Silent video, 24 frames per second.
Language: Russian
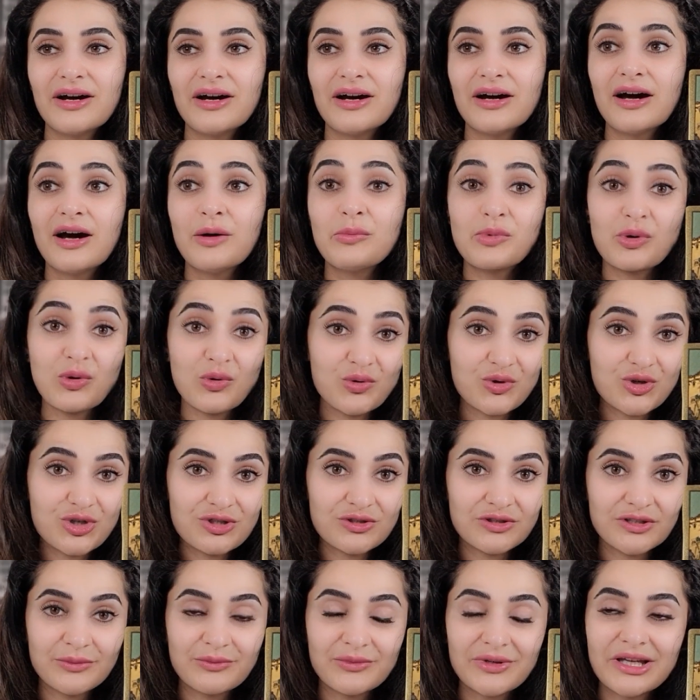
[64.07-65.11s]
а, о
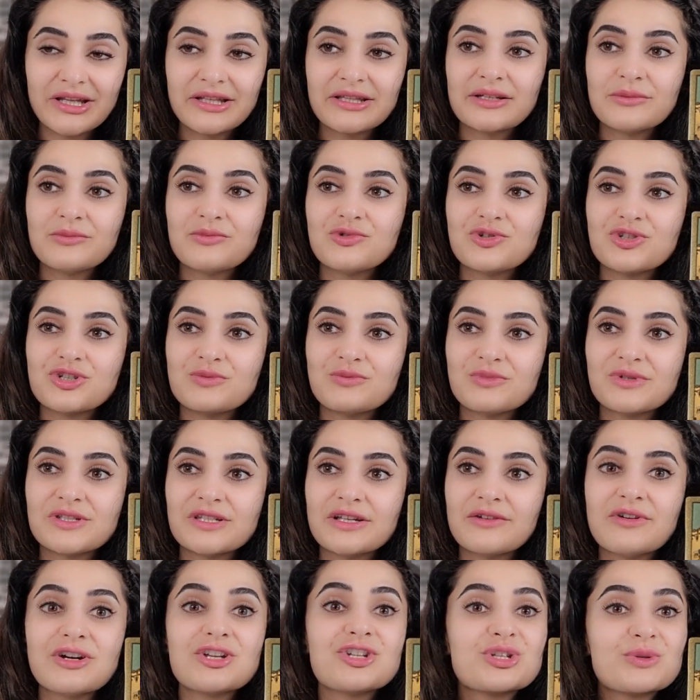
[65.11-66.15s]
прошлом. Это может
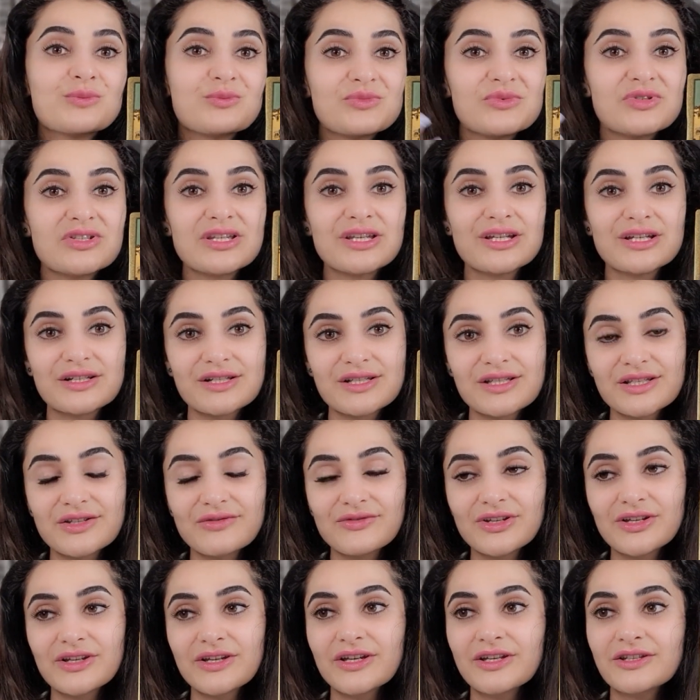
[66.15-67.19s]
быть о вашем
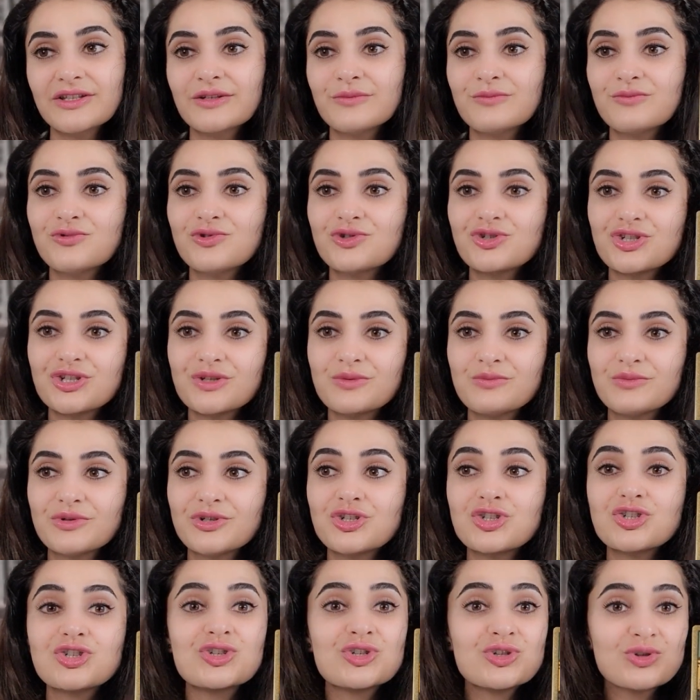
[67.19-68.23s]
детстве, это может
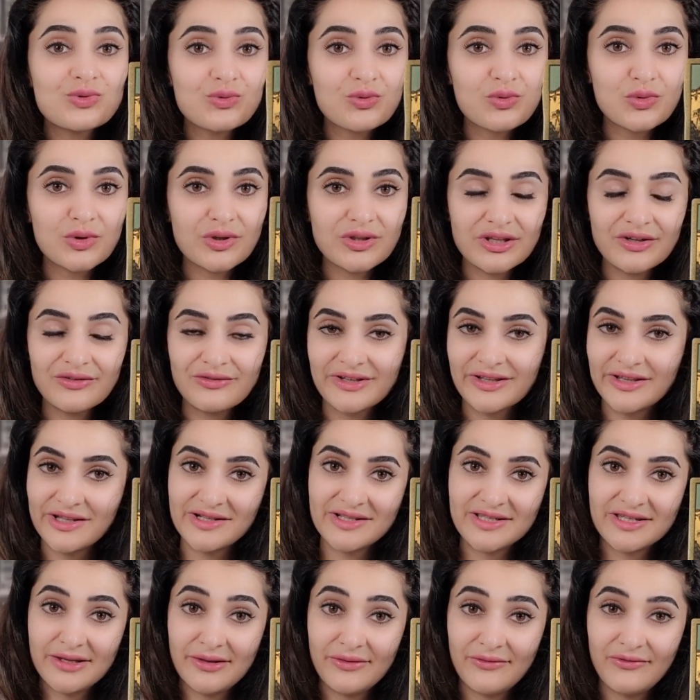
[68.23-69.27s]
быть что-то в
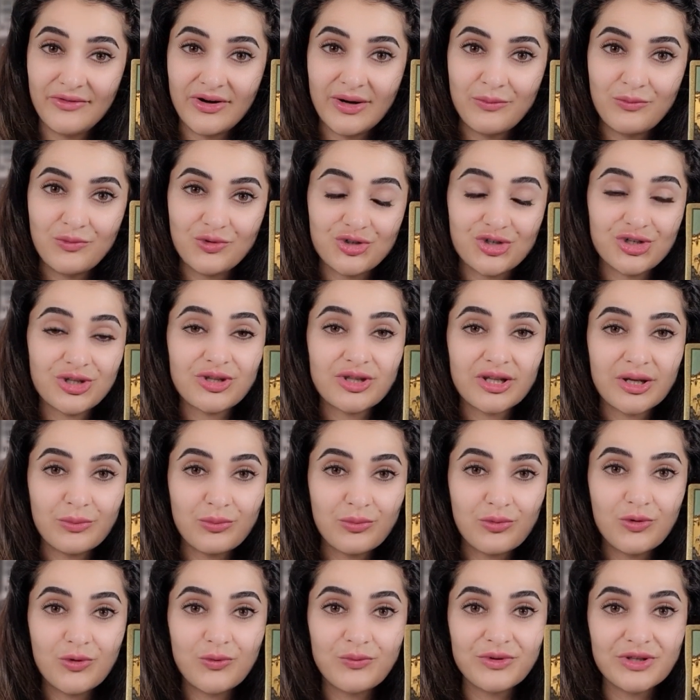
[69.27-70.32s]
этот день вам может
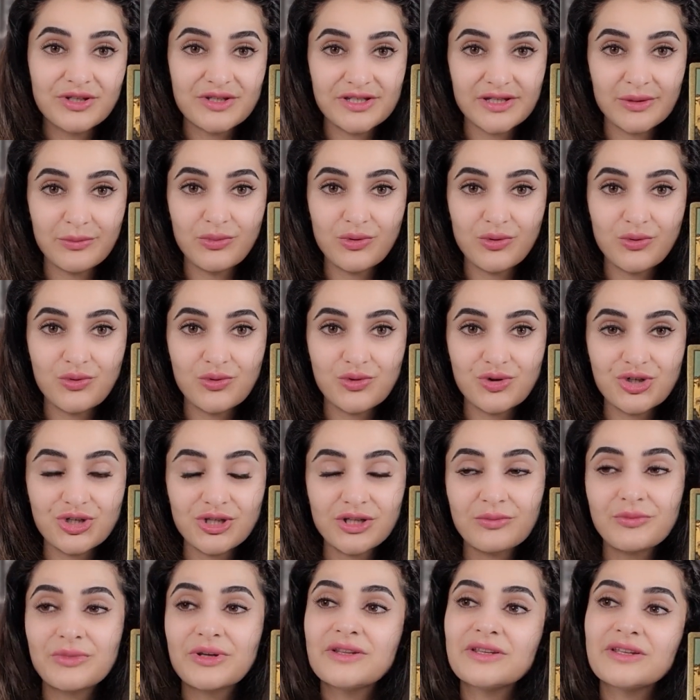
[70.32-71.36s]
напомнить о
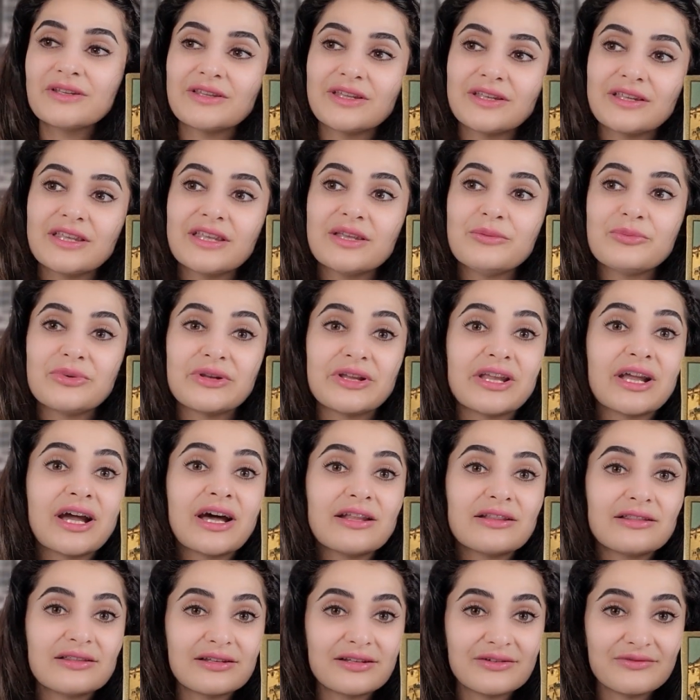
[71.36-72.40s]
прошлом. Это такие
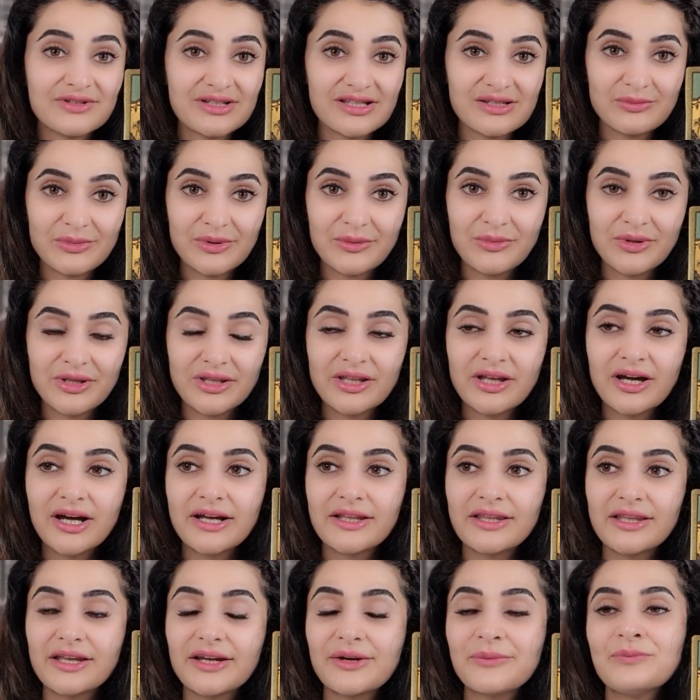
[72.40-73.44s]
приятные
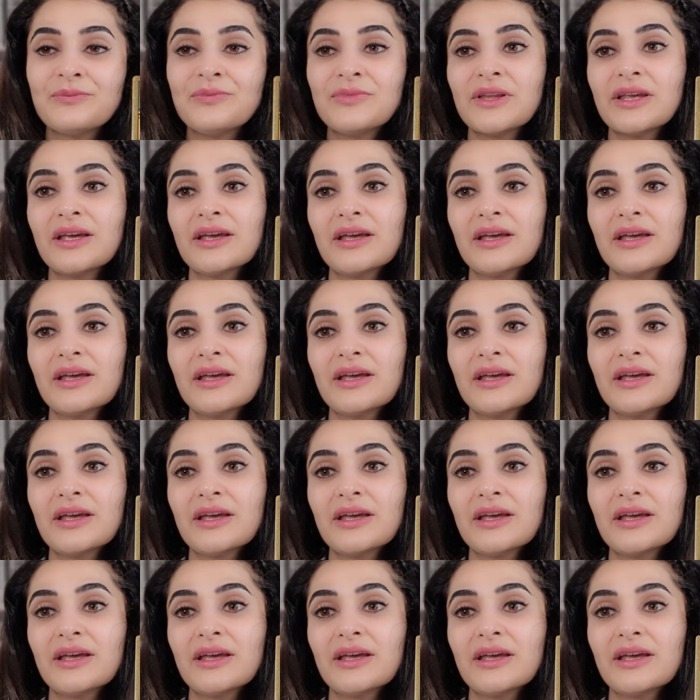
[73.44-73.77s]
воспоминания.